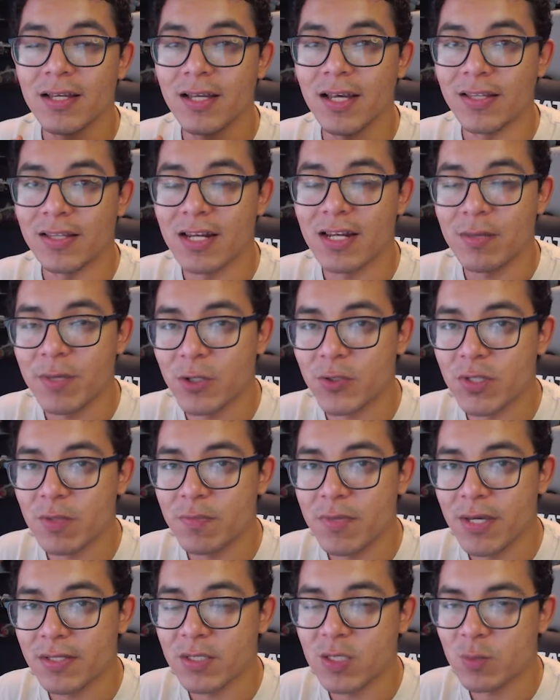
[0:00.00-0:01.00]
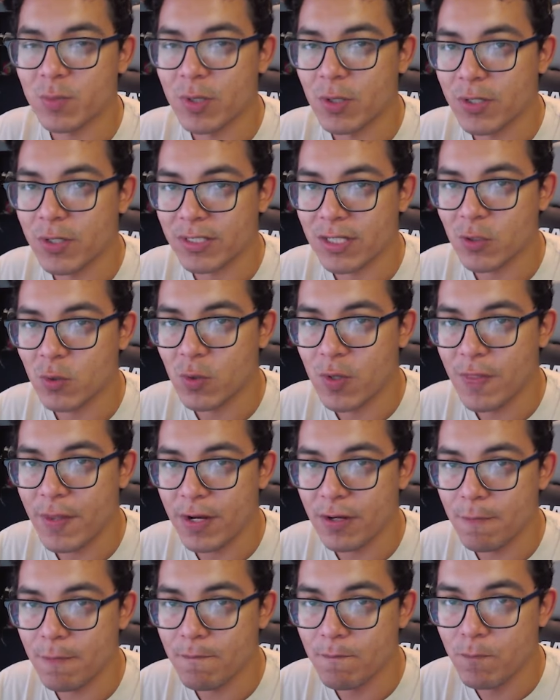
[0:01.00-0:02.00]
¿Qué tal amigos y amigas? Espero que se
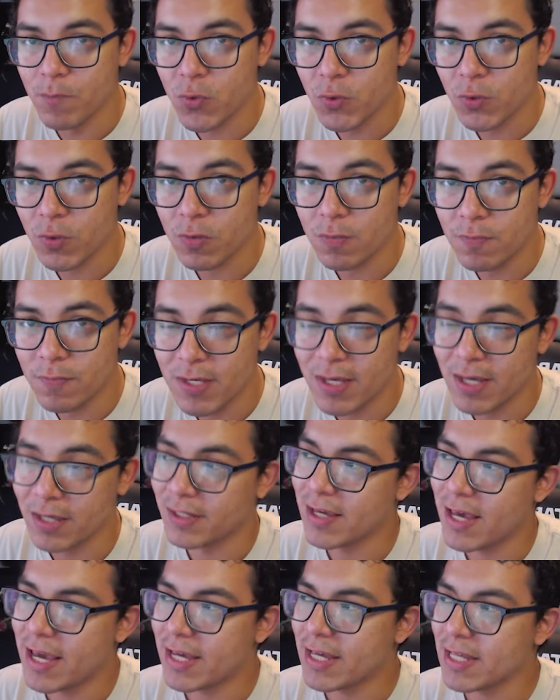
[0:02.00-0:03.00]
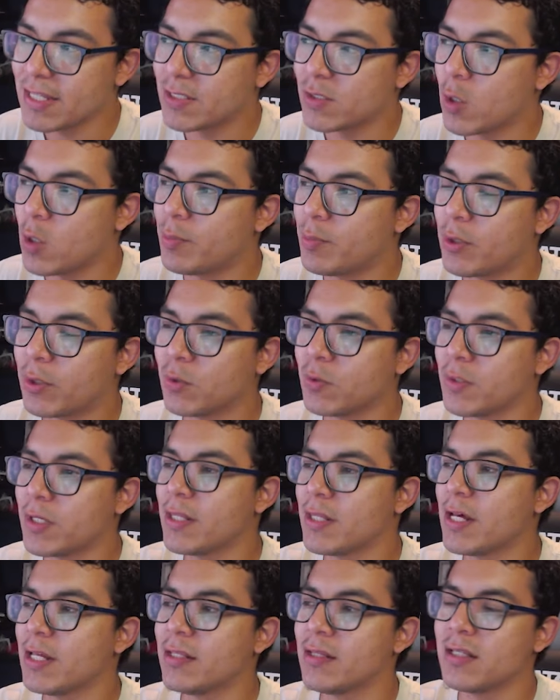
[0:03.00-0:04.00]
encuentren muy bien. En esta
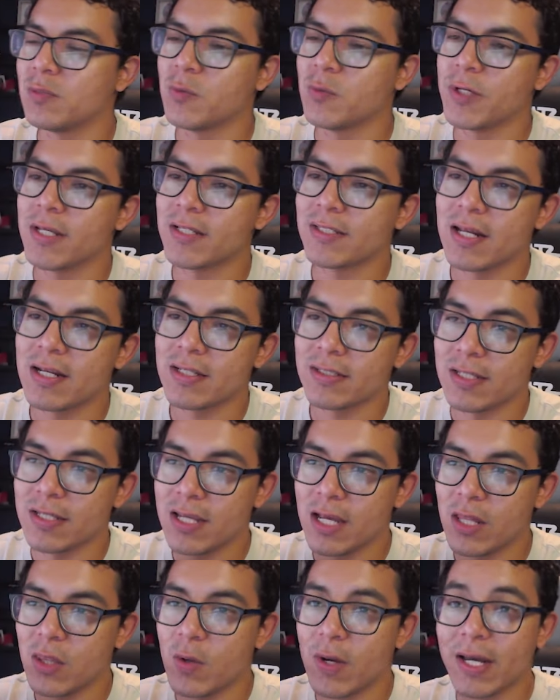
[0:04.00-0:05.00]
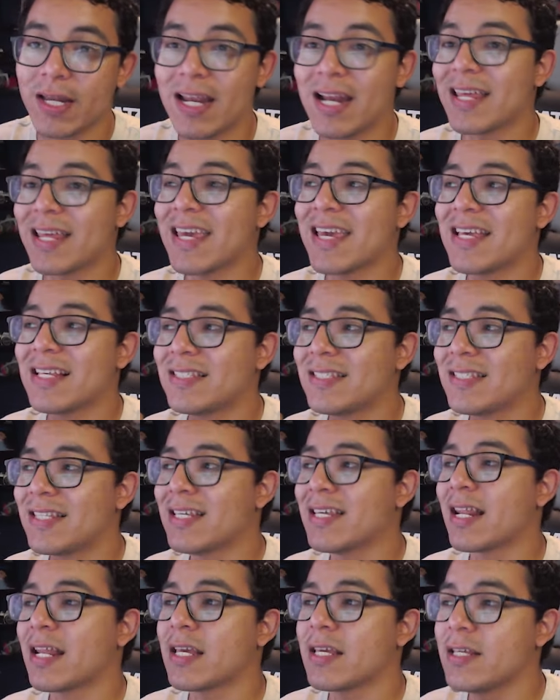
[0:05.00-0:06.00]
oportunidad les voy a estar enseñando a crear este
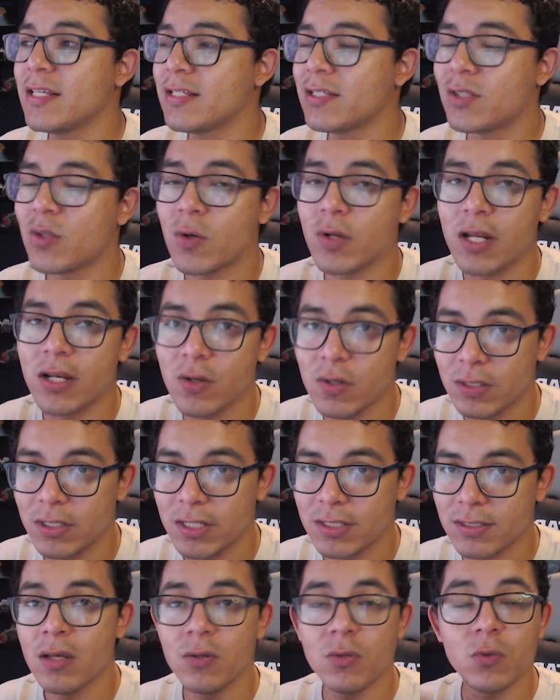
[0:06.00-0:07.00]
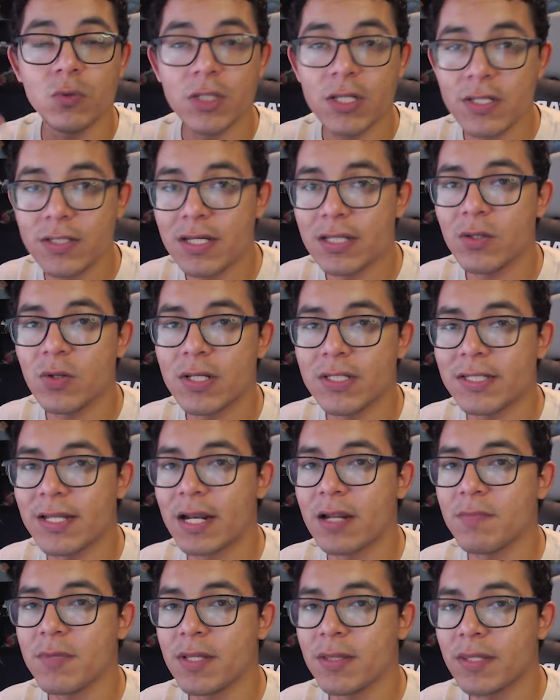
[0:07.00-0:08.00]
registro de notas utilizando las
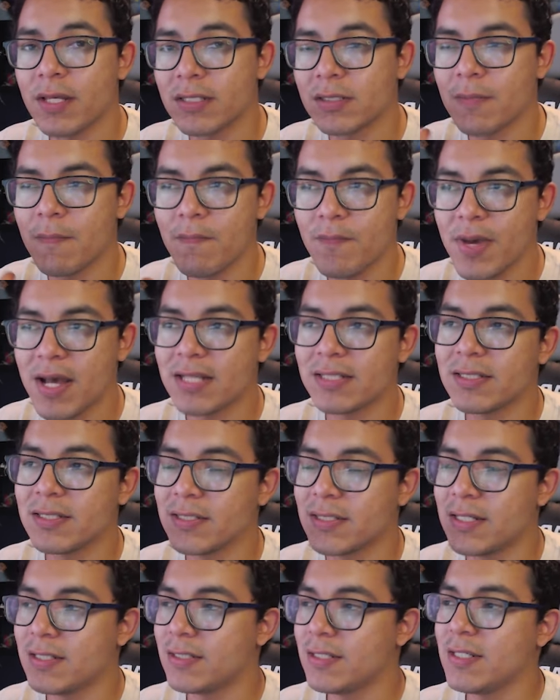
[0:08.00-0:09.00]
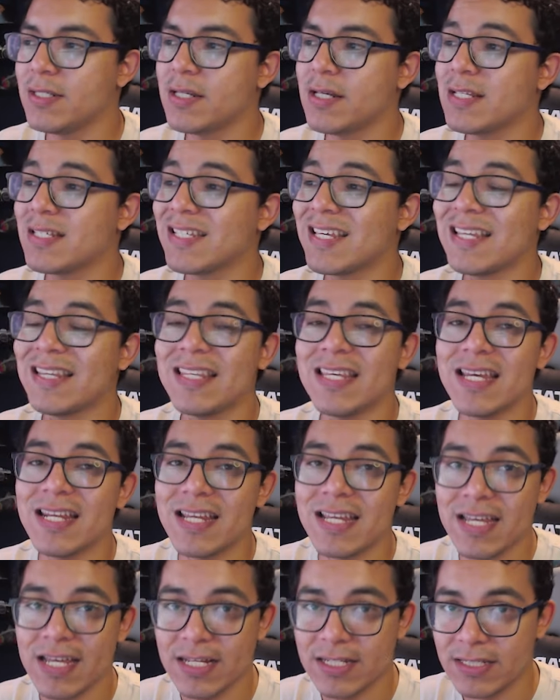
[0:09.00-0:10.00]
herramientas más sencillas que
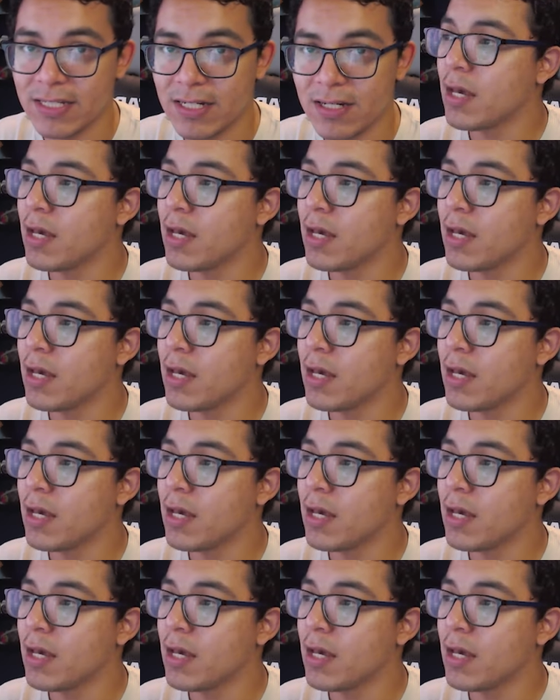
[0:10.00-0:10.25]
tiene Excel.